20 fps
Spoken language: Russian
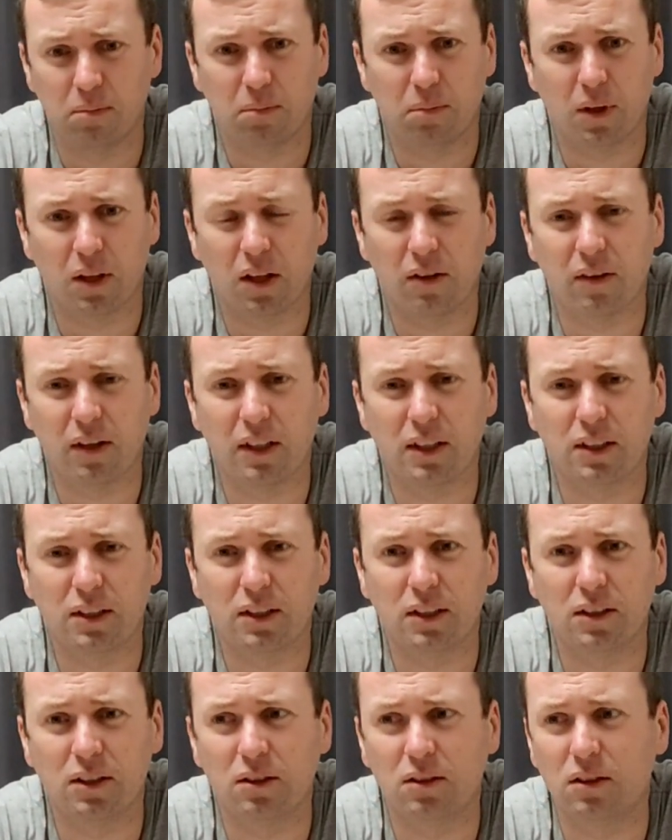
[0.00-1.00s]
половая
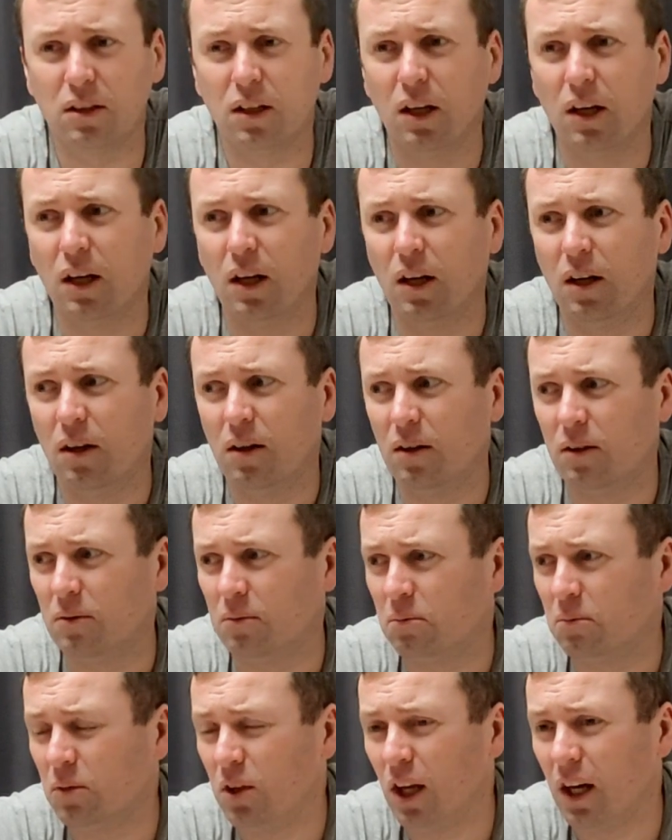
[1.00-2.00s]
жизнь
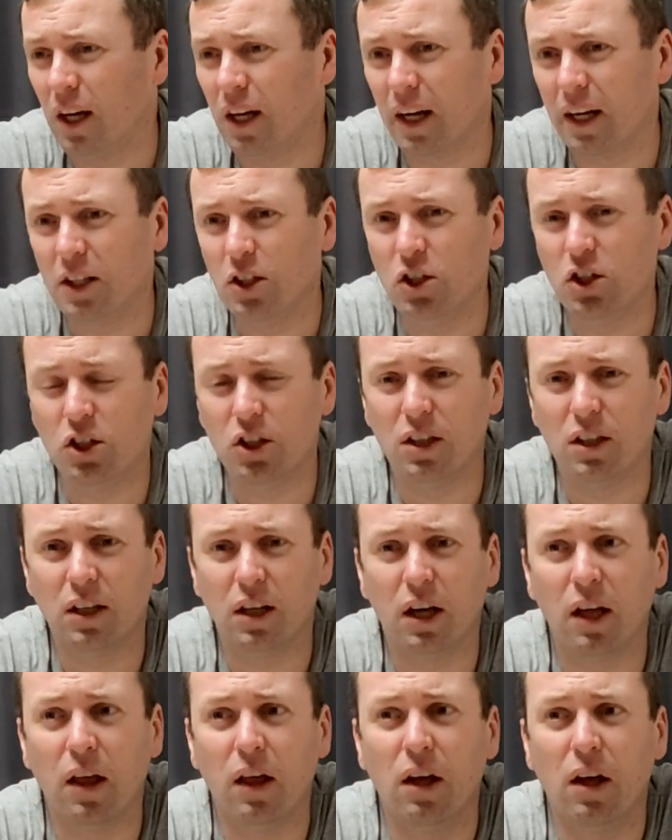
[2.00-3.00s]

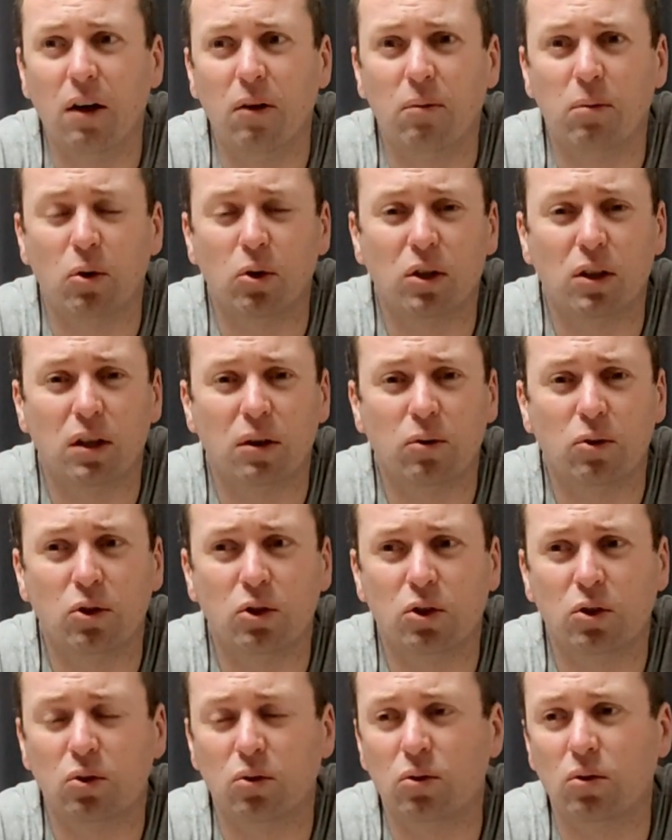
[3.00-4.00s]
неограниченная, вплоть до того,
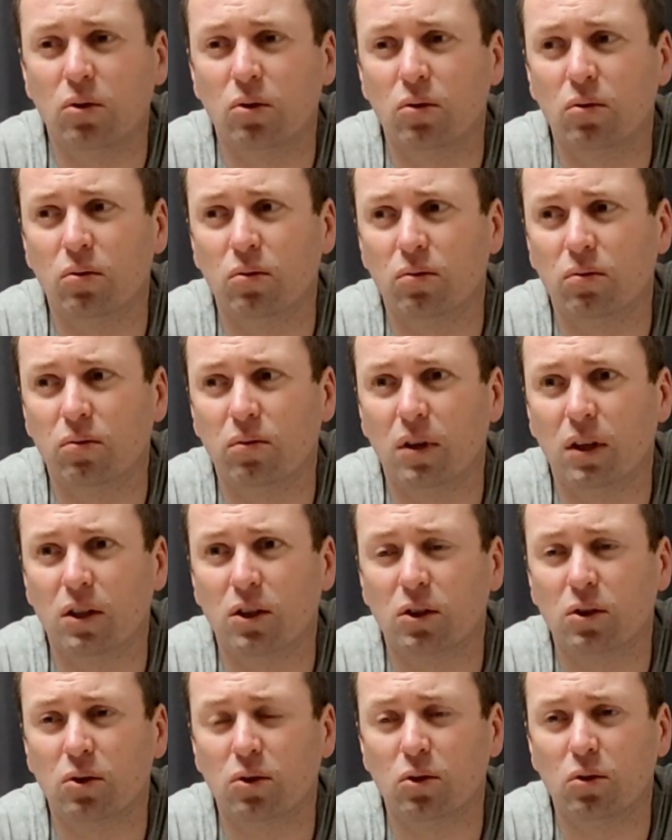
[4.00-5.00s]
что
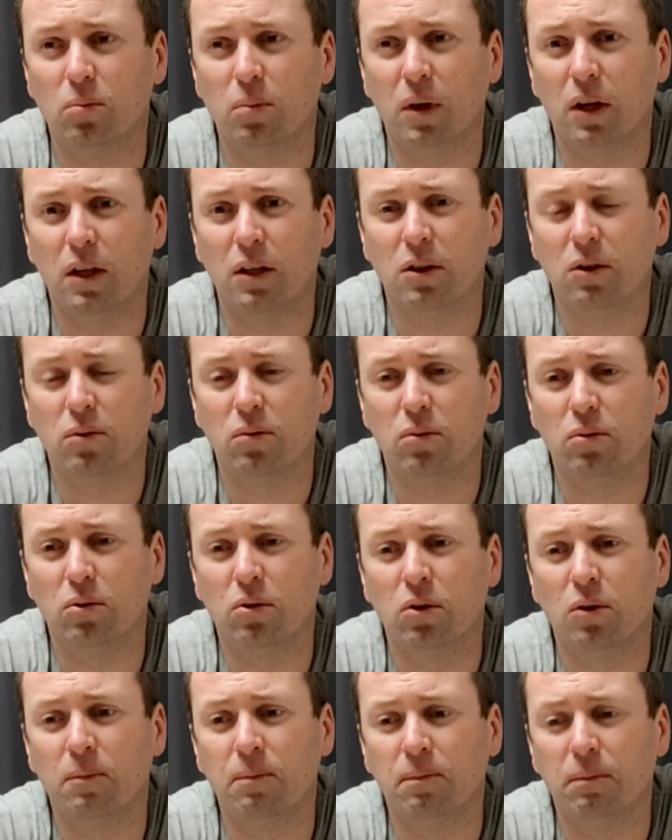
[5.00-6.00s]
даже судьба
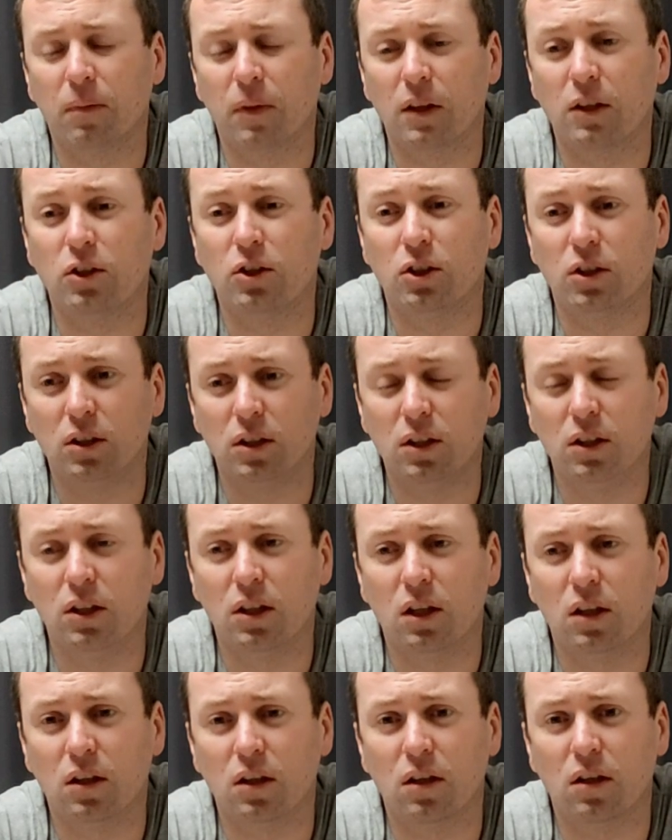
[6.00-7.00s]
его жены,
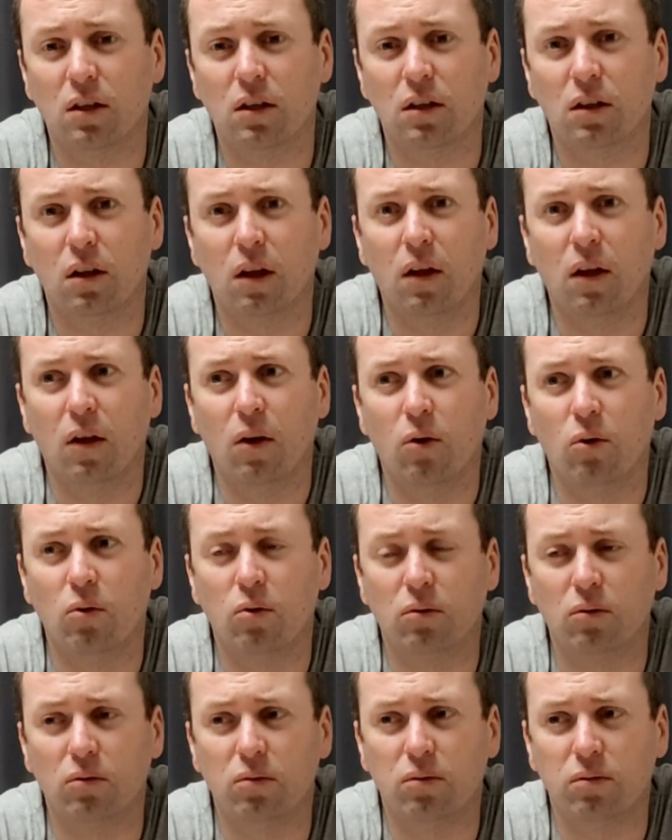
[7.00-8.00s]
когда
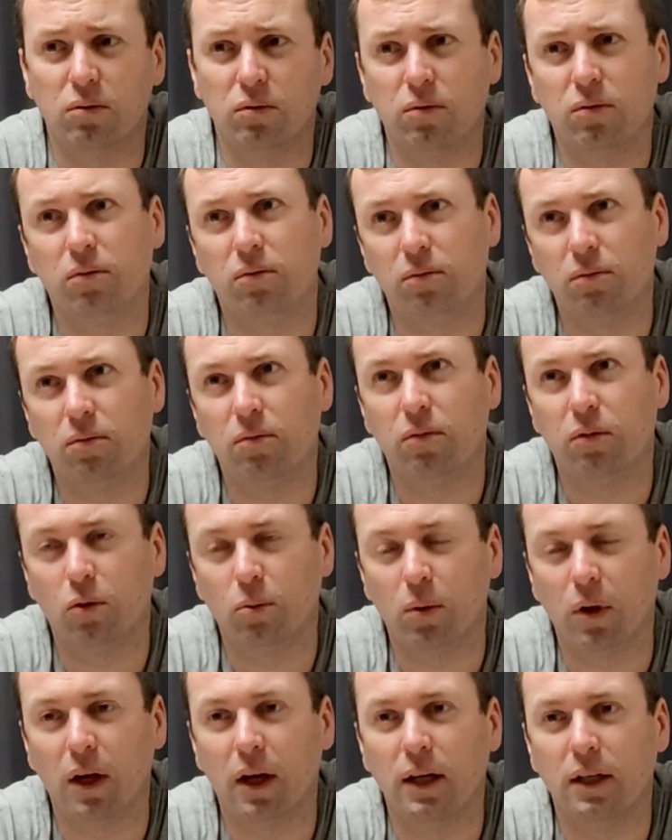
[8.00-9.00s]
он
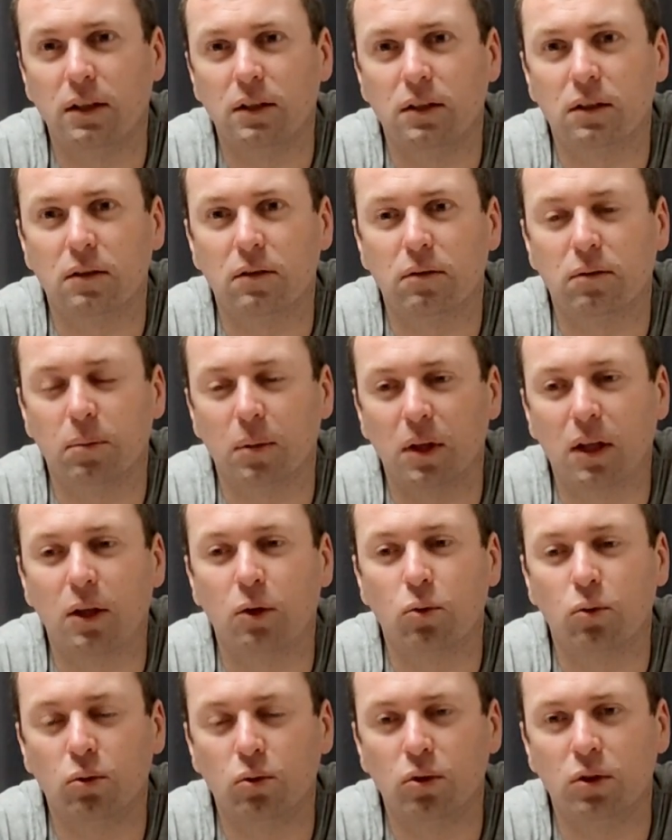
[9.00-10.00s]
влюбляется в
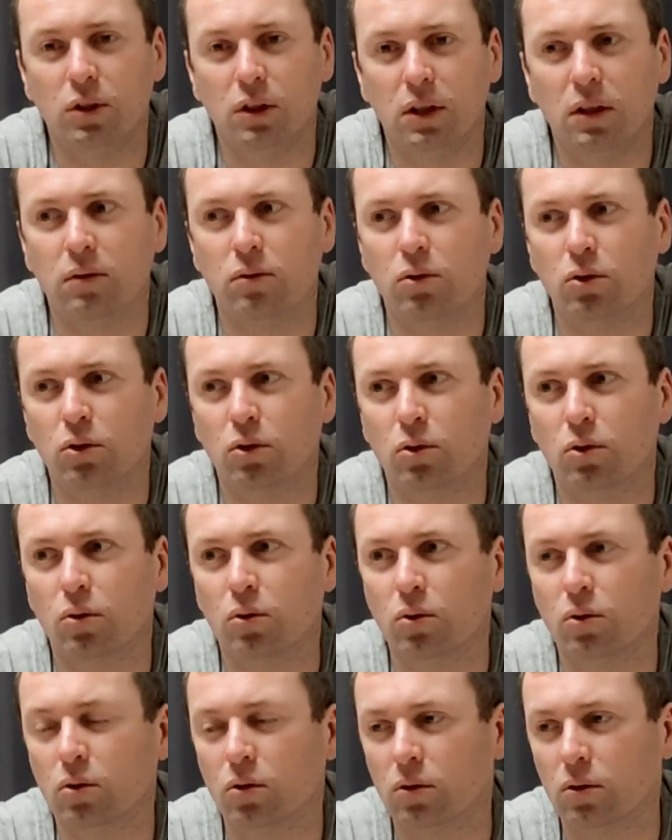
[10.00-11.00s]
молодую
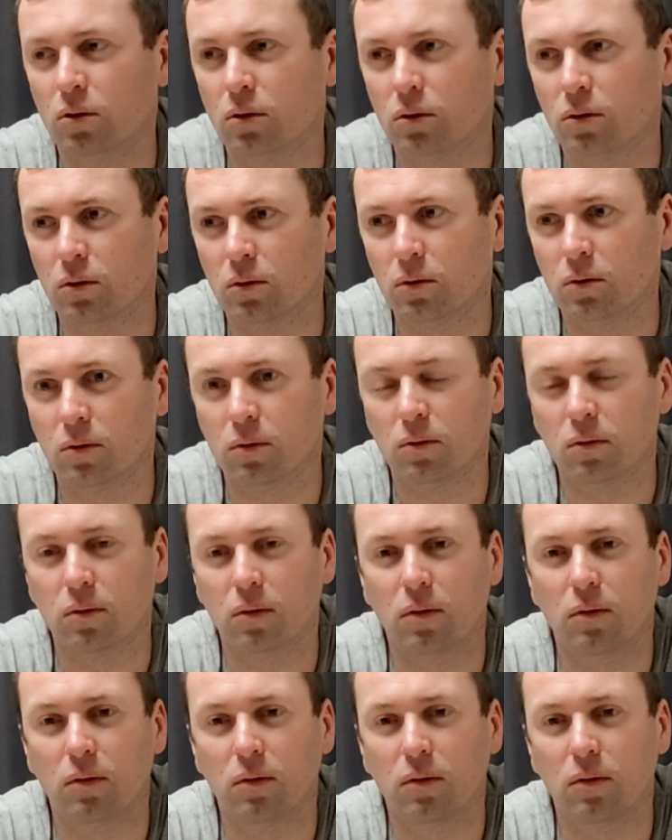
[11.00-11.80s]
девушку,